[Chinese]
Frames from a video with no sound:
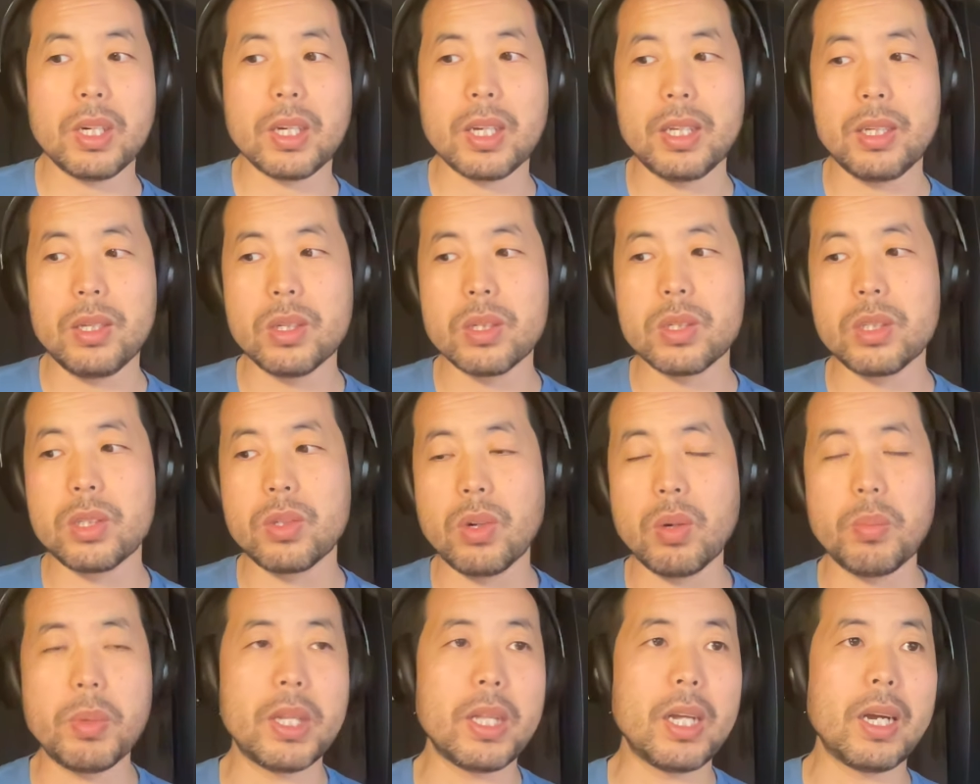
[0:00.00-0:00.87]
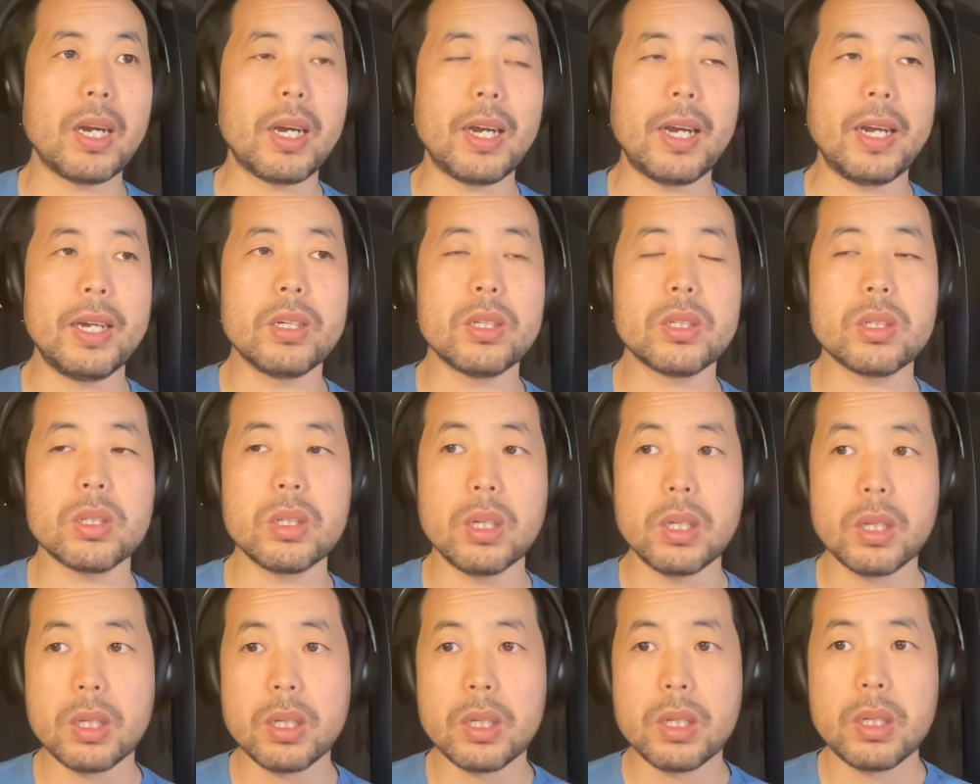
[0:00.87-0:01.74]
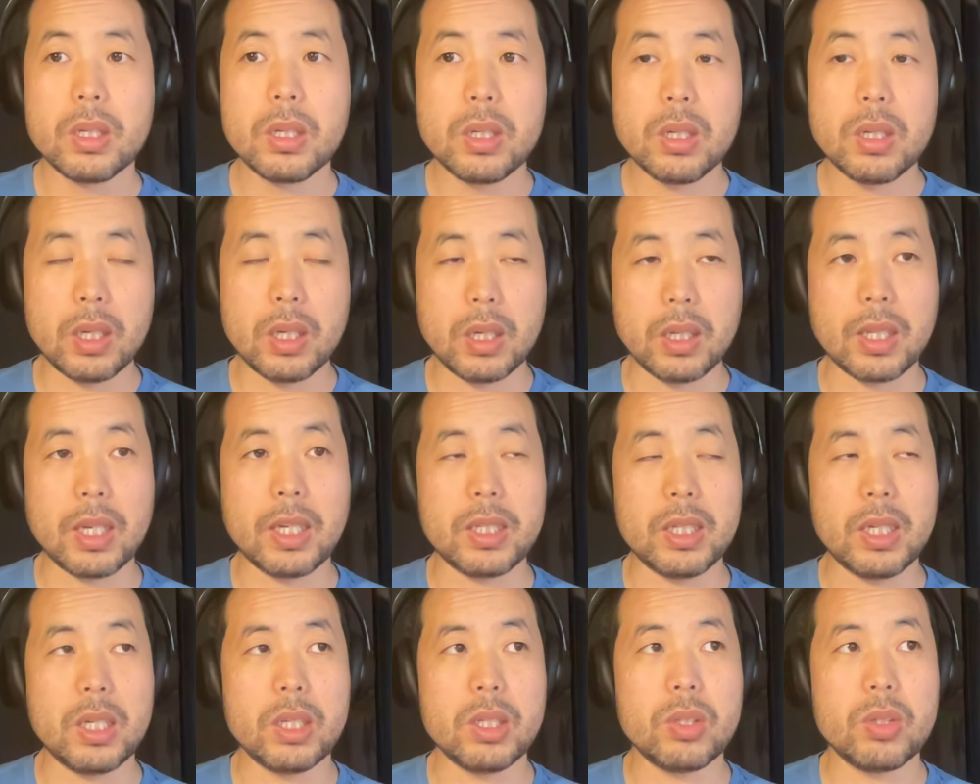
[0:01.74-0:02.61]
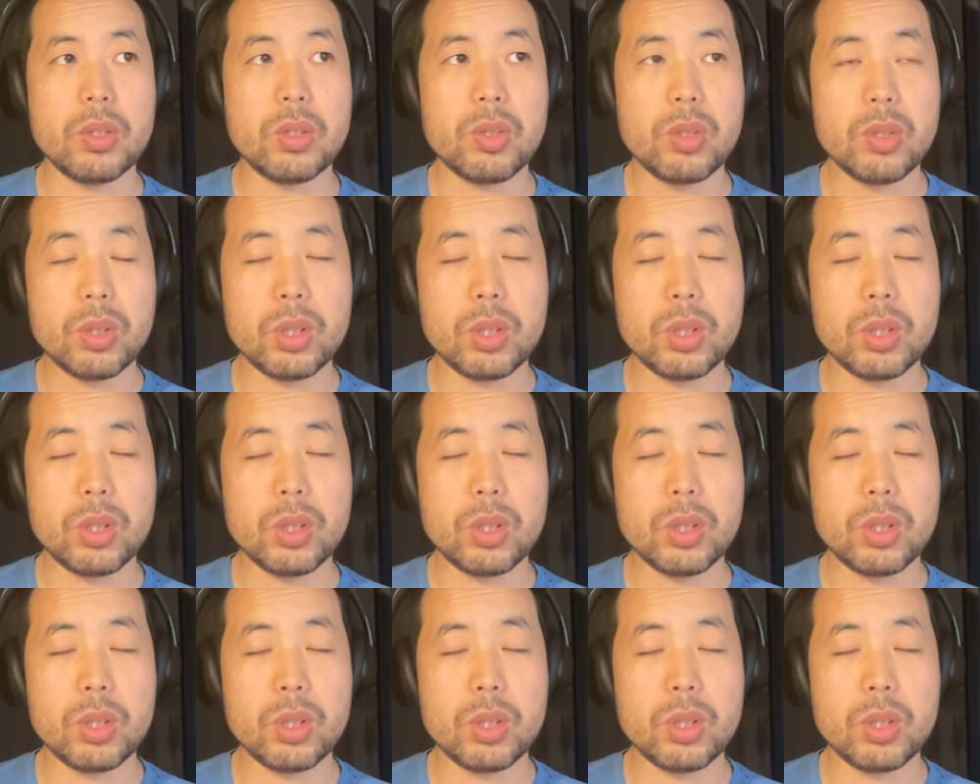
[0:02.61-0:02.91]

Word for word: 那肯定是清华北大还是呃大家